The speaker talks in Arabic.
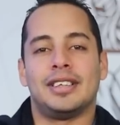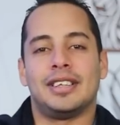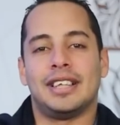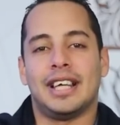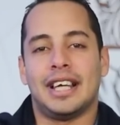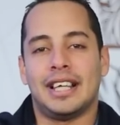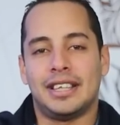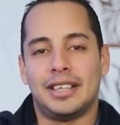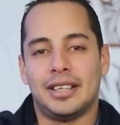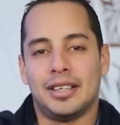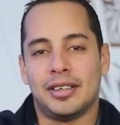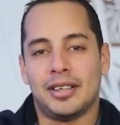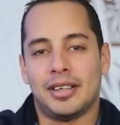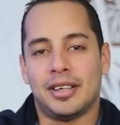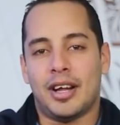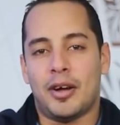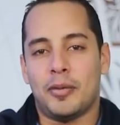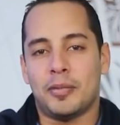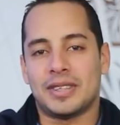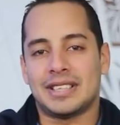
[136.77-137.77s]

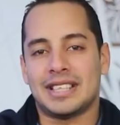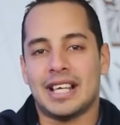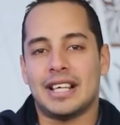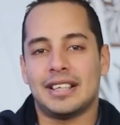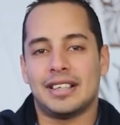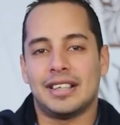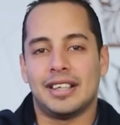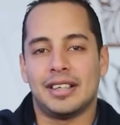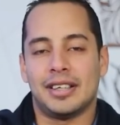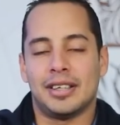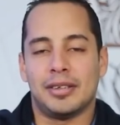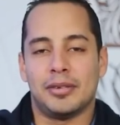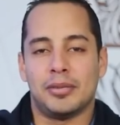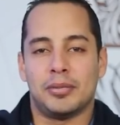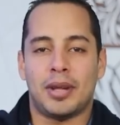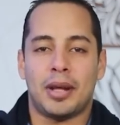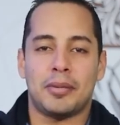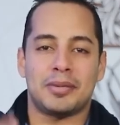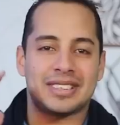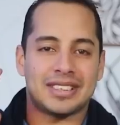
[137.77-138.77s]
يعني عمرو سعد
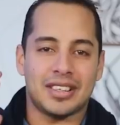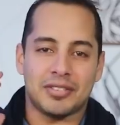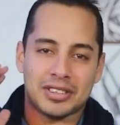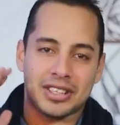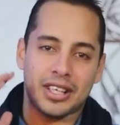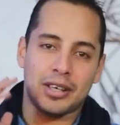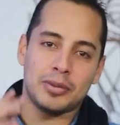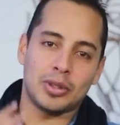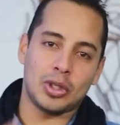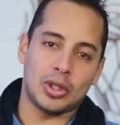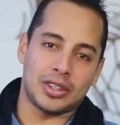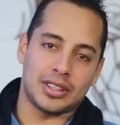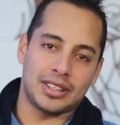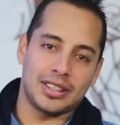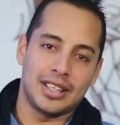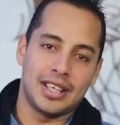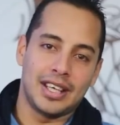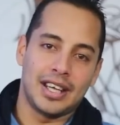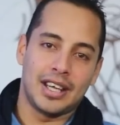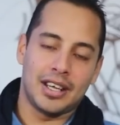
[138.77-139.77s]
بتاع بس طالع بظهري
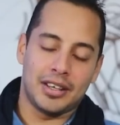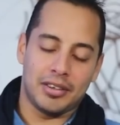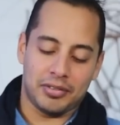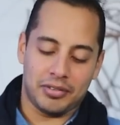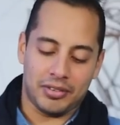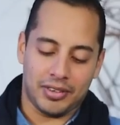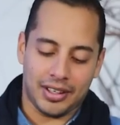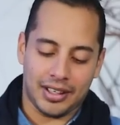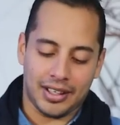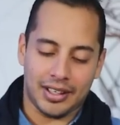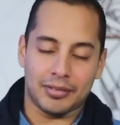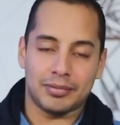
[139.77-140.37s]
ف